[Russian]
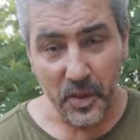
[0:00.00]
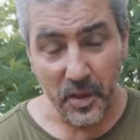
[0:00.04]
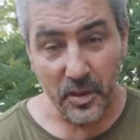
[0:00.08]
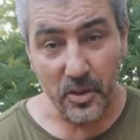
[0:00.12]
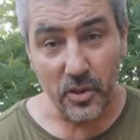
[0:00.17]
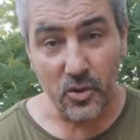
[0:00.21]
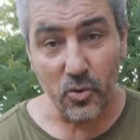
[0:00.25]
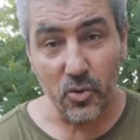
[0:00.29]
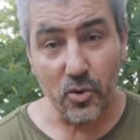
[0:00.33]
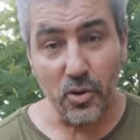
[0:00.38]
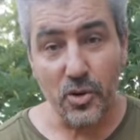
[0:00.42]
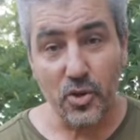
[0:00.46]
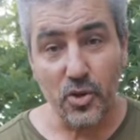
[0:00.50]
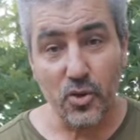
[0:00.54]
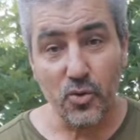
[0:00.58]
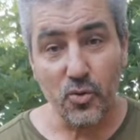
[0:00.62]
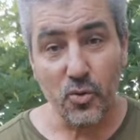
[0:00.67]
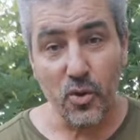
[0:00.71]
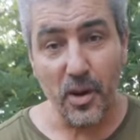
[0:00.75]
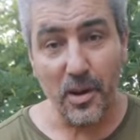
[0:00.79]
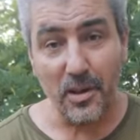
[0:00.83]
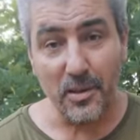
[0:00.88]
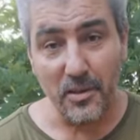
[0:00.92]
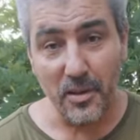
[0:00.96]
что
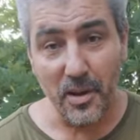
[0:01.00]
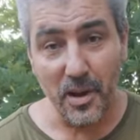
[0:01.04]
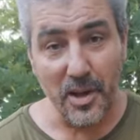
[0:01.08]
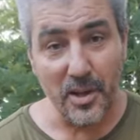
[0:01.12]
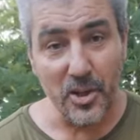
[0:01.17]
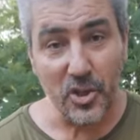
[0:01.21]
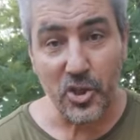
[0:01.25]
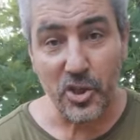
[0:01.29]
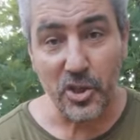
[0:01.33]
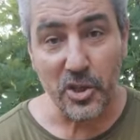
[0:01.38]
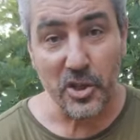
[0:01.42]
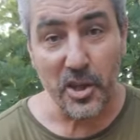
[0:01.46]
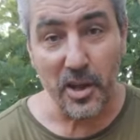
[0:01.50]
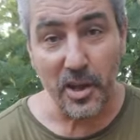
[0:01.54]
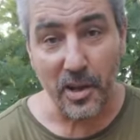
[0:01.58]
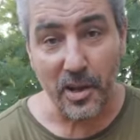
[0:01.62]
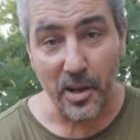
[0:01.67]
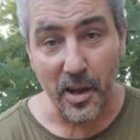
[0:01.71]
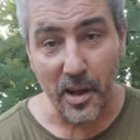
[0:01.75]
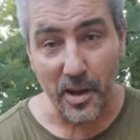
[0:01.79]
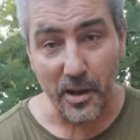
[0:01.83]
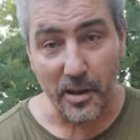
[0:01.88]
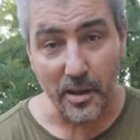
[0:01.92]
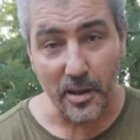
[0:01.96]
еще одна
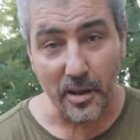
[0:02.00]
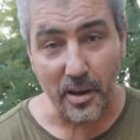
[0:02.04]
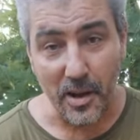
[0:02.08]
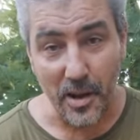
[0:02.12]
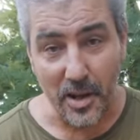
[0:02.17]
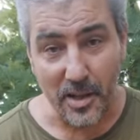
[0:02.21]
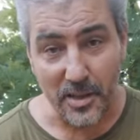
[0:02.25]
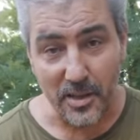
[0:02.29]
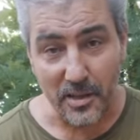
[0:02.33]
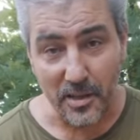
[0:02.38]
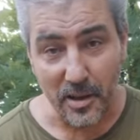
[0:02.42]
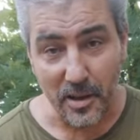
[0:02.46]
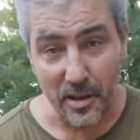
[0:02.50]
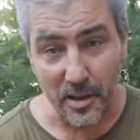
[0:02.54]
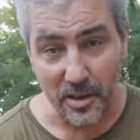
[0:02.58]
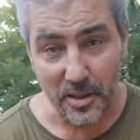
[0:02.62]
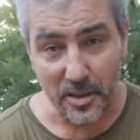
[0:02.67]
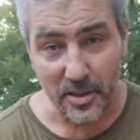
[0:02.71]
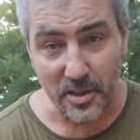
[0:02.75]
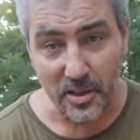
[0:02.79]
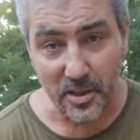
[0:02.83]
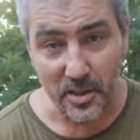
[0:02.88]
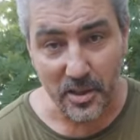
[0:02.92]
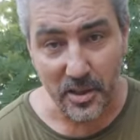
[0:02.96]
жирная красная
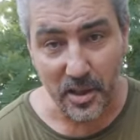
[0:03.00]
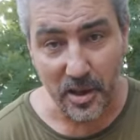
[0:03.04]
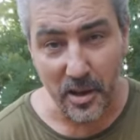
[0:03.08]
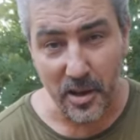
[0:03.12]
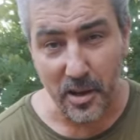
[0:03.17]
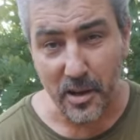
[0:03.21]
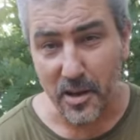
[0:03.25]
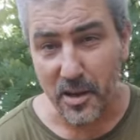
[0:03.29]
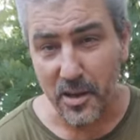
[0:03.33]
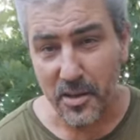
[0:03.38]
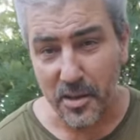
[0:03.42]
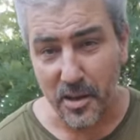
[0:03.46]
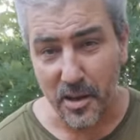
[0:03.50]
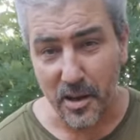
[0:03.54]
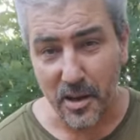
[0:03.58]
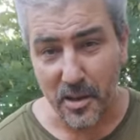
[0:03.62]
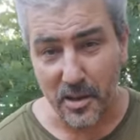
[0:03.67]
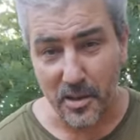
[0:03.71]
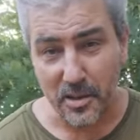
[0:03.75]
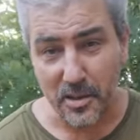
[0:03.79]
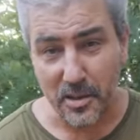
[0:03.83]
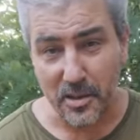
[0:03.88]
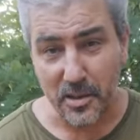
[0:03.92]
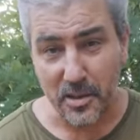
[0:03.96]
российская
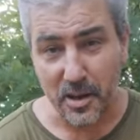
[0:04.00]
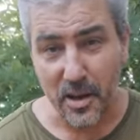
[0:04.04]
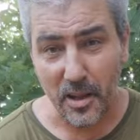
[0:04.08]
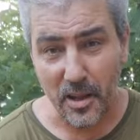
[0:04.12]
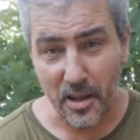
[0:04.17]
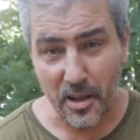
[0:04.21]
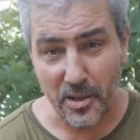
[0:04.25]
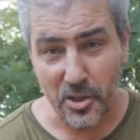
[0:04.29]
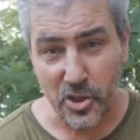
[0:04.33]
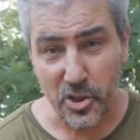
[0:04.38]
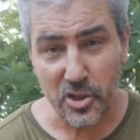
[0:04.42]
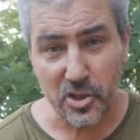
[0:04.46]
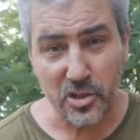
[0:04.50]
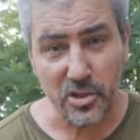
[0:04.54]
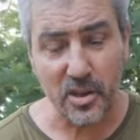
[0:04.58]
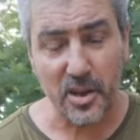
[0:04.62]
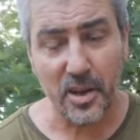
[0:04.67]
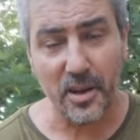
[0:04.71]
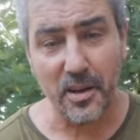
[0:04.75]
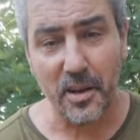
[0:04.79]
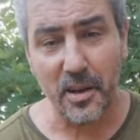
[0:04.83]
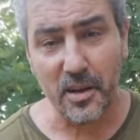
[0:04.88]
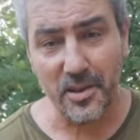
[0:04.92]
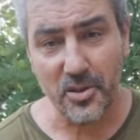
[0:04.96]
линия стала
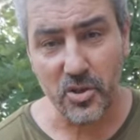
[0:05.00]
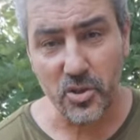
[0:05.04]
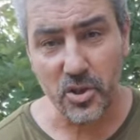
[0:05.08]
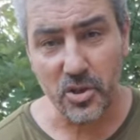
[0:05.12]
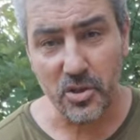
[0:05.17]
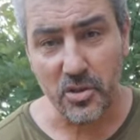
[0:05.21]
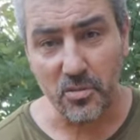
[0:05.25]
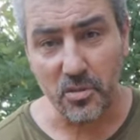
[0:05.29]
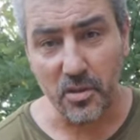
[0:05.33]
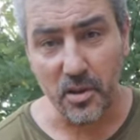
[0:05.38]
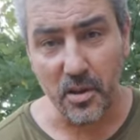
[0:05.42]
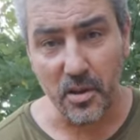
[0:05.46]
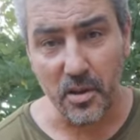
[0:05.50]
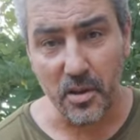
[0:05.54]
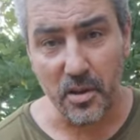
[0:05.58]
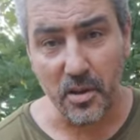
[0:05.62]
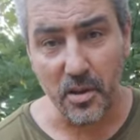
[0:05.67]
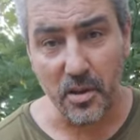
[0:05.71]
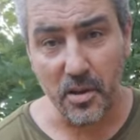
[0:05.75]
жидко-коричневой.